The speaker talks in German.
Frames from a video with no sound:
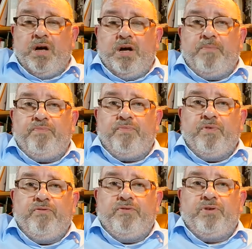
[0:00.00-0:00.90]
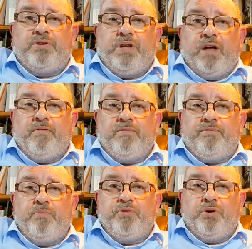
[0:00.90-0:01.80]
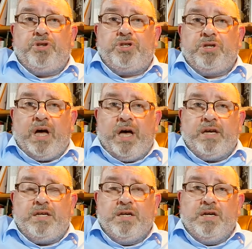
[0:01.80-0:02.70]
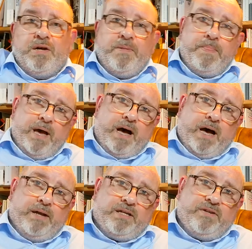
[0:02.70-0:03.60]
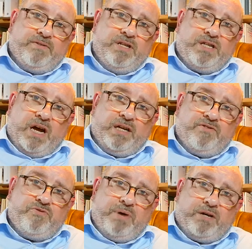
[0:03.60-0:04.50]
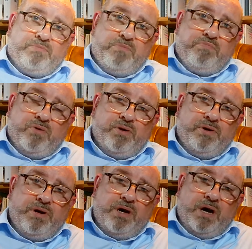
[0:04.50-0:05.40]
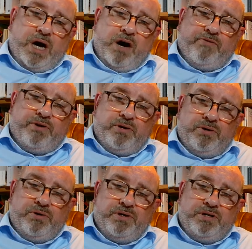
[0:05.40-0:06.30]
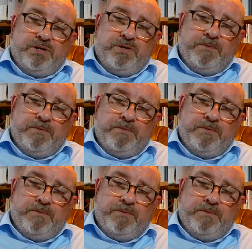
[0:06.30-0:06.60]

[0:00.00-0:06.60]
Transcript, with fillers: ähm, wird dann vom Deutschen Reich der Angriff, Nicht-Angriffspakt mit Polen aufgekündigt.